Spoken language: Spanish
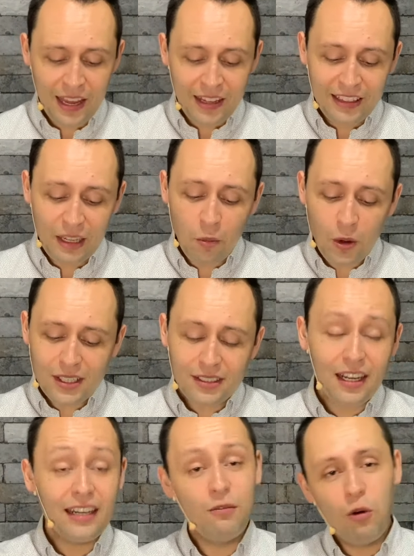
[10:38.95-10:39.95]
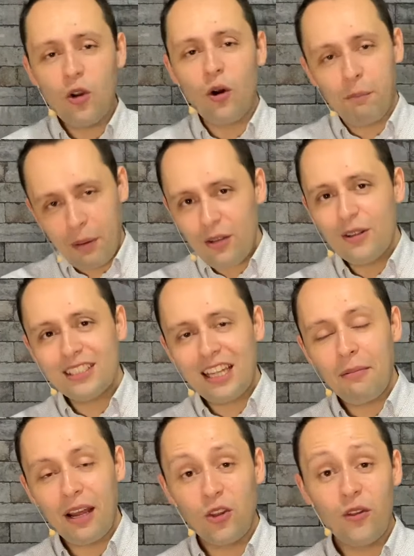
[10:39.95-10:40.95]
Demuestran, y bueno, Pedro está
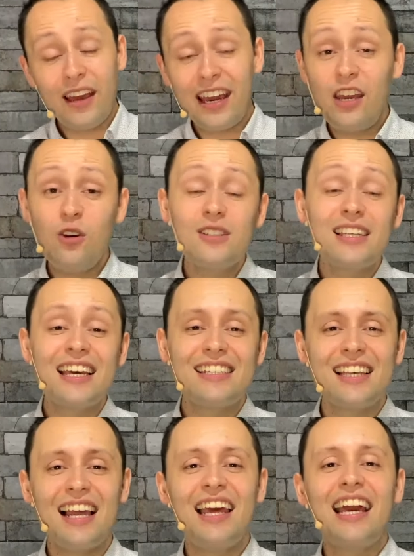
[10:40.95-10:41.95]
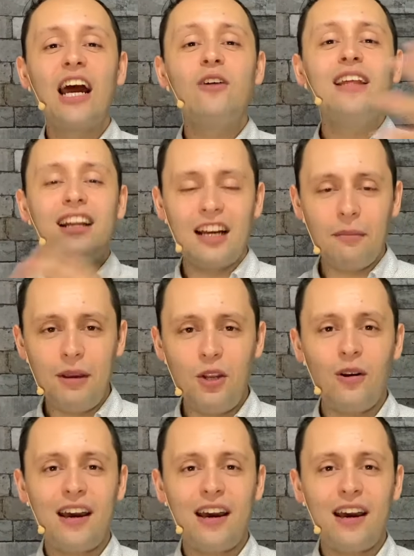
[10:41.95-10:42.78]
hablando de aquellos que se alejaron del camino,